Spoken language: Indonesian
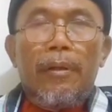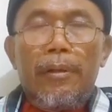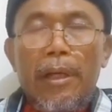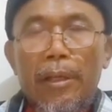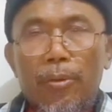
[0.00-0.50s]

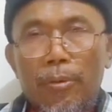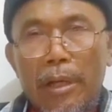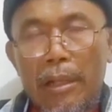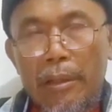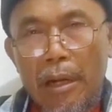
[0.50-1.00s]
yaitu
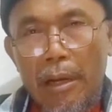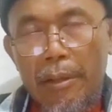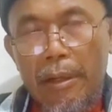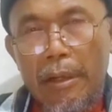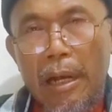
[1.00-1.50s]

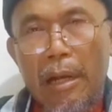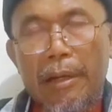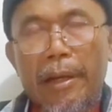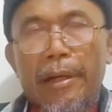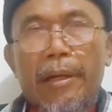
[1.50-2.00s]
diantaranya
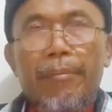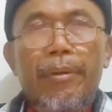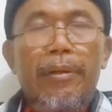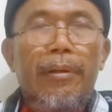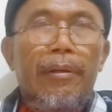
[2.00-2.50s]
kakek
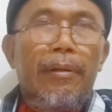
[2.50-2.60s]
Nabi,